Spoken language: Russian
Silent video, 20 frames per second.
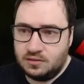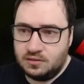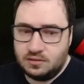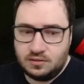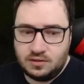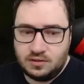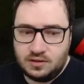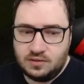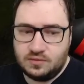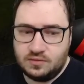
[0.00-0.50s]

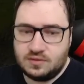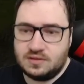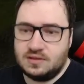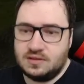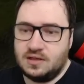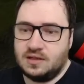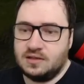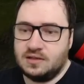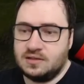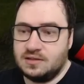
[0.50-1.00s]
И он
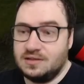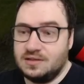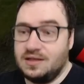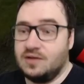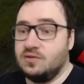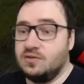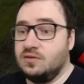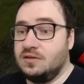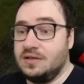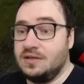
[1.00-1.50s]
сдался. Да,
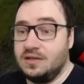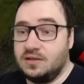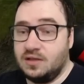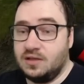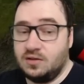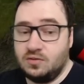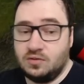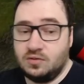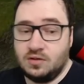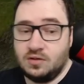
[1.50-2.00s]
он
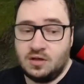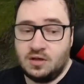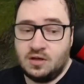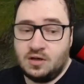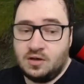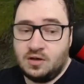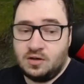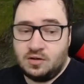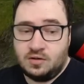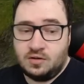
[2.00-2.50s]
тильтанул
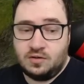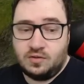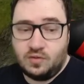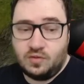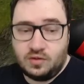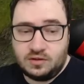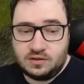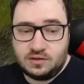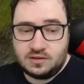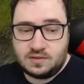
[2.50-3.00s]

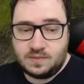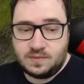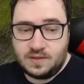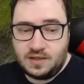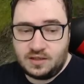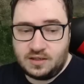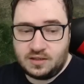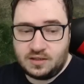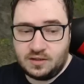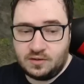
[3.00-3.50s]
он,
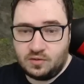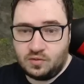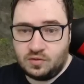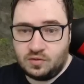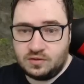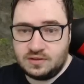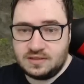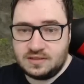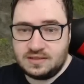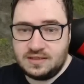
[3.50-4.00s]
смотрите,
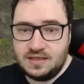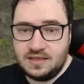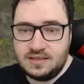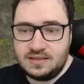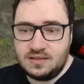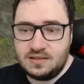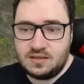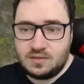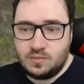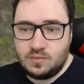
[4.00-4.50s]
он
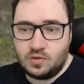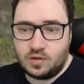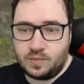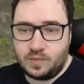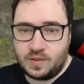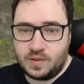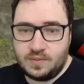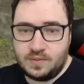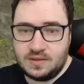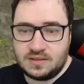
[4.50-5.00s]
здесь не смог
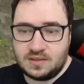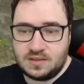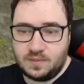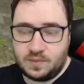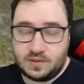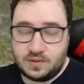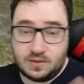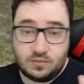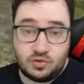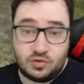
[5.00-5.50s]
пробиться,
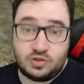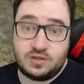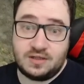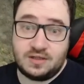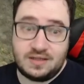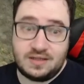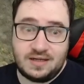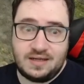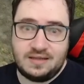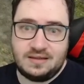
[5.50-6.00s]
потому что
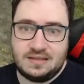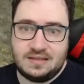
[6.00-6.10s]
грейд не